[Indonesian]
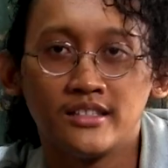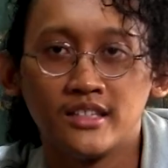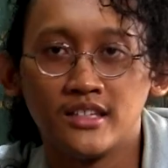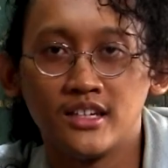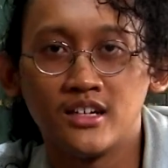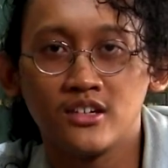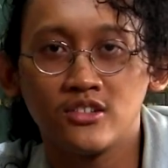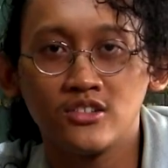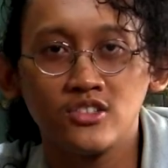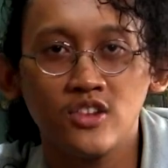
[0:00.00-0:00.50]

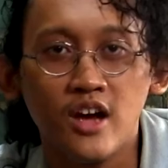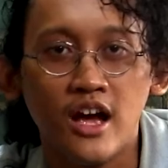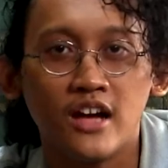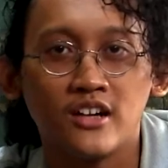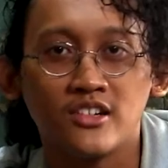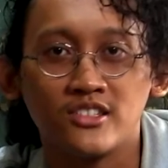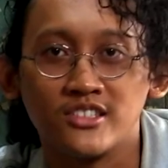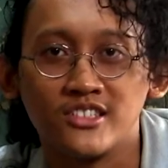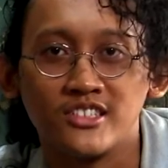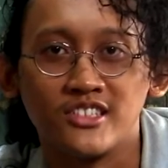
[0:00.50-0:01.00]
Jenengku
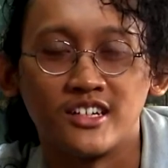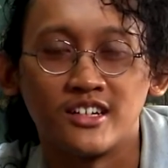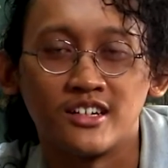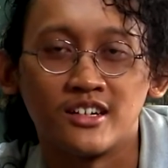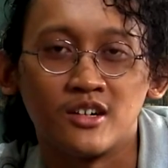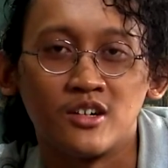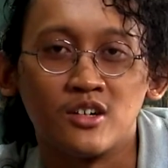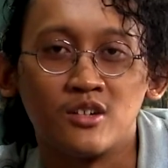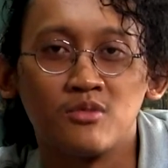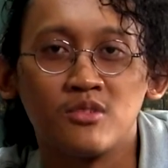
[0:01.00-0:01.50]

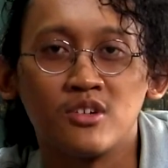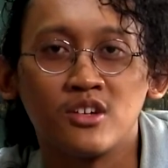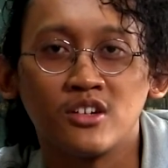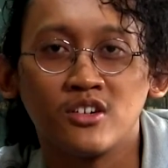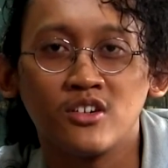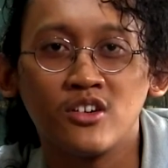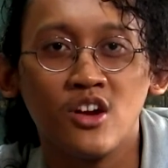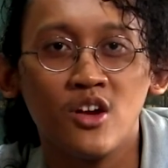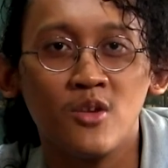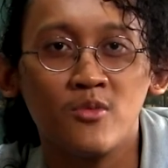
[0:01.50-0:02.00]
Suagung,
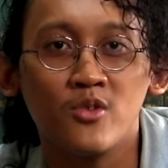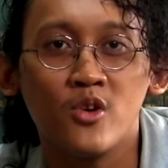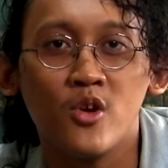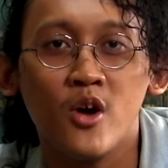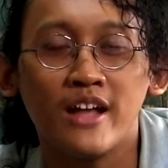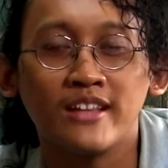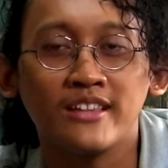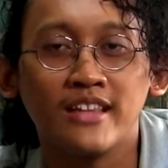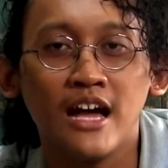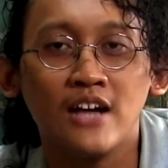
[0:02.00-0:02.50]
umurku orang
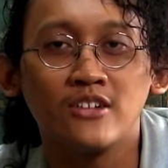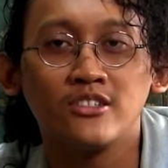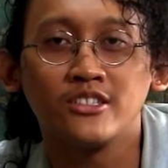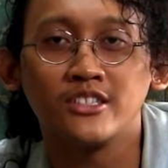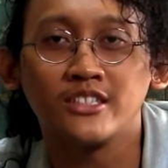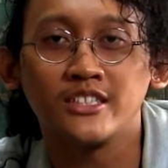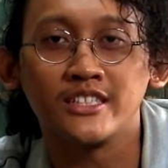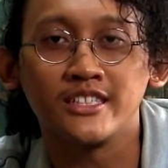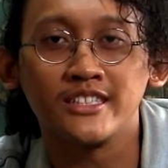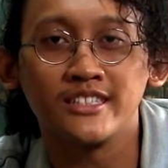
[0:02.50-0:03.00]
puluhan
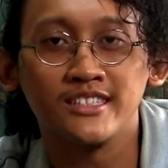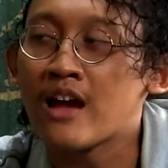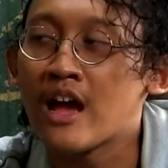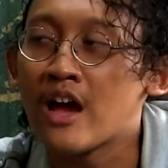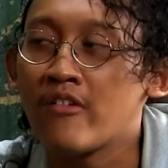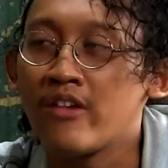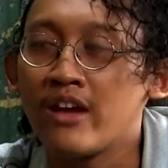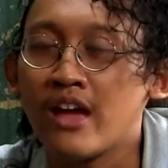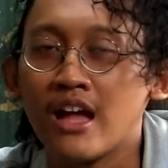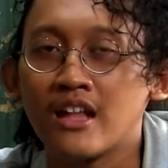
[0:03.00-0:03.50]
tahun.
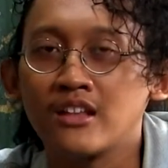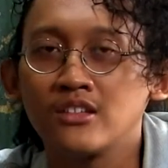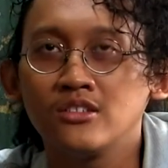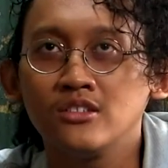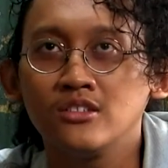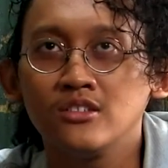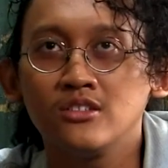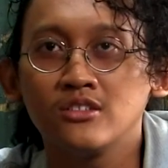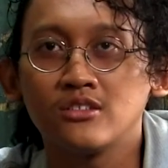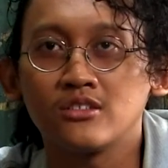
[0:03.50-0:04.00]

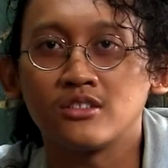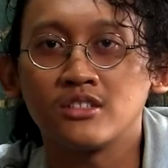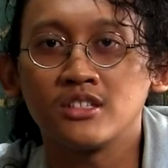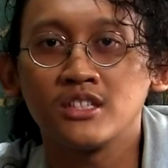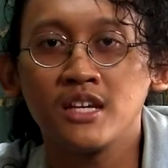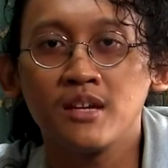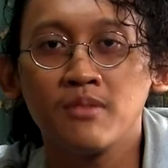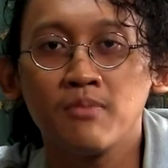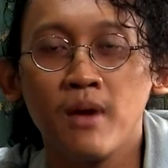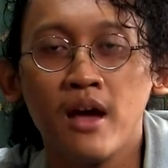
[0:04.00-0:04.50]
Gaweanku
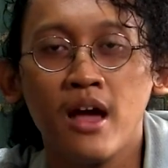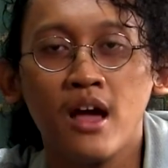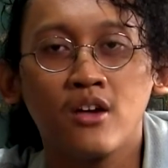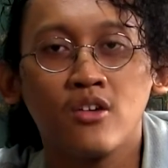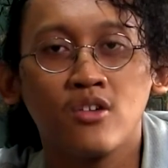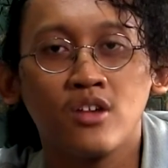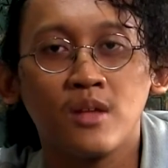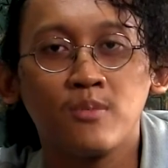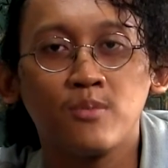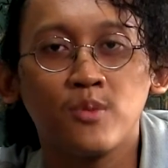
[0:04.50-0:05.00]
sih
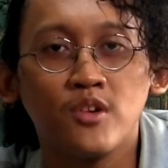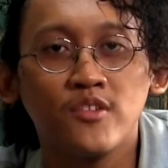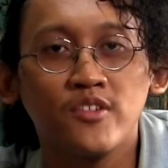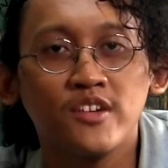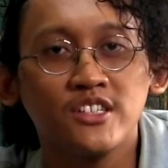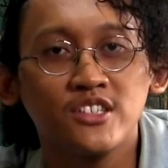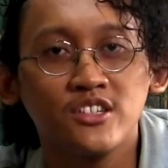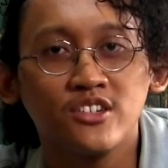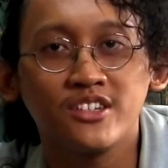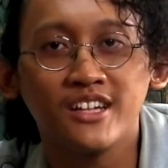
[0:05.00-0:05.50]
pengangguran
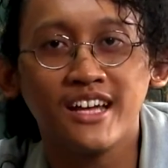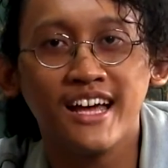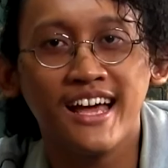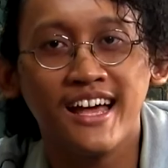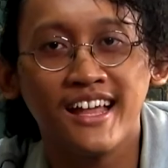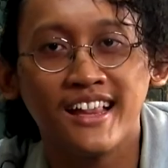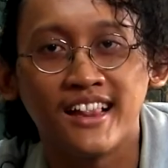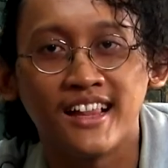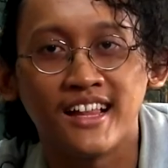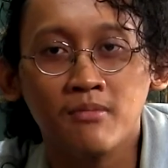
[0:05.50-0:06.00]

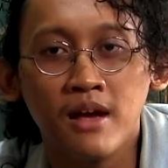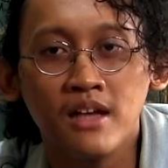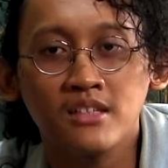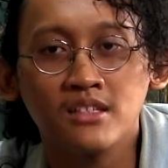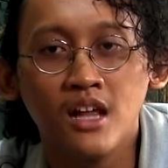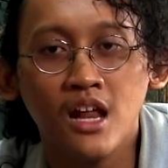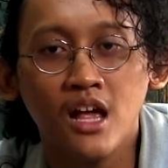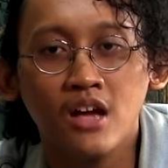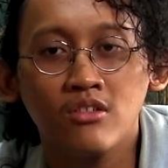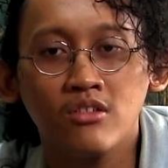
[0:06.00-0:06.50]
profesional.
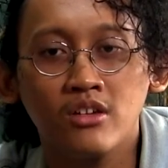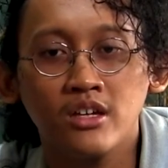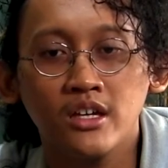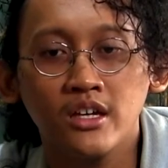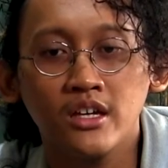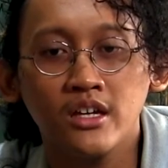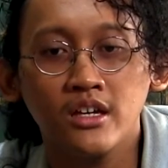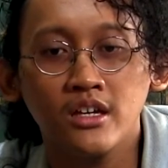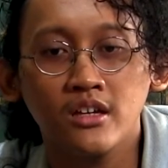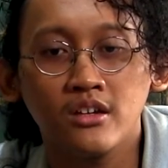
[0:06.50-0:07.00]
Masalahku
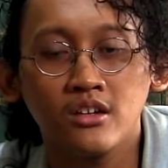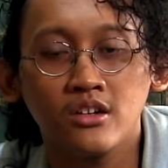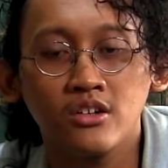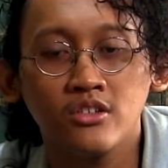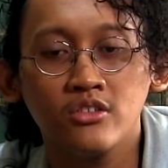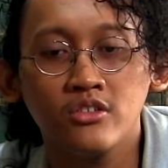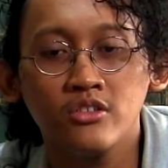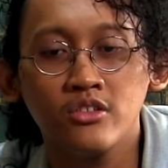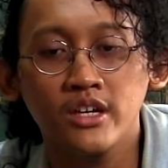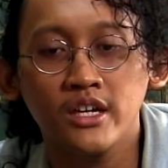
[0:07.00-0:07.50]
ini, ya
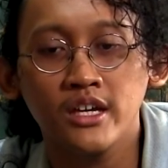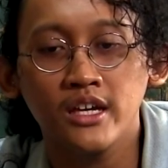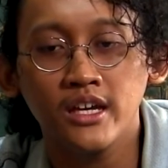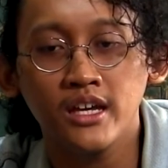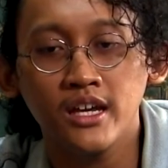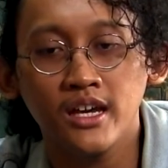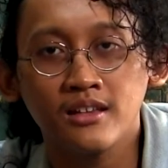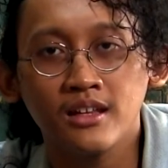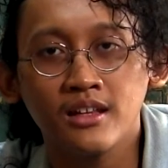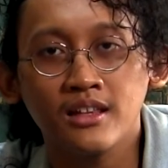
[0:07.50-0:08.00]

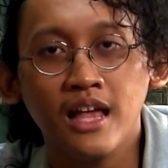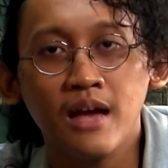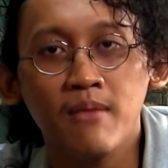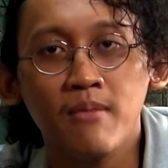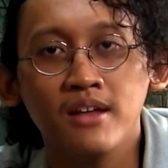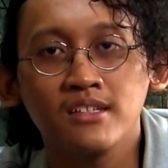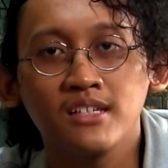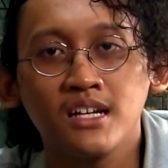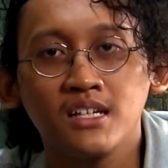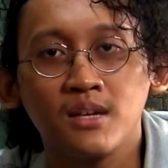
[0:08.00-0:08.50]
tentang
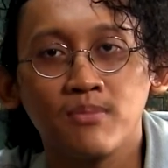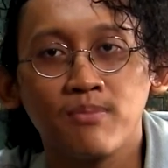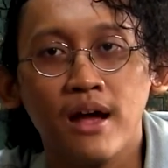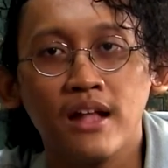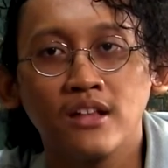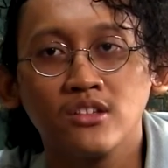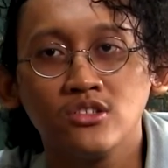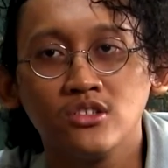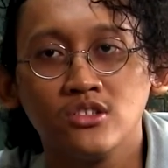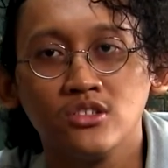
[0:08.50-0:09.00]
masa
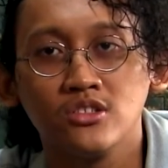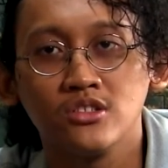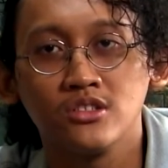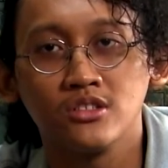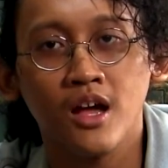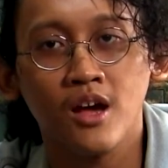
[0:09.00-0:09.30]
depanku.